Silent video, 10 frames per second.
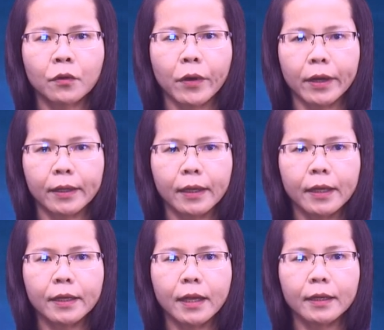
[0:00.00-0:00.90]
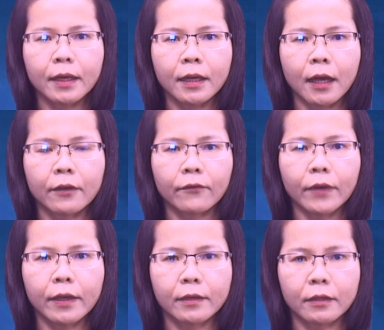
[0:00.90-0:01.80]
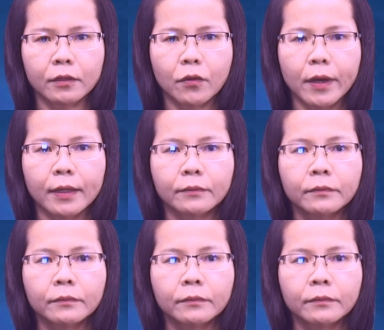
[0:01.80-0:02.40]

hoặc gây nên các hành vi cực đoan.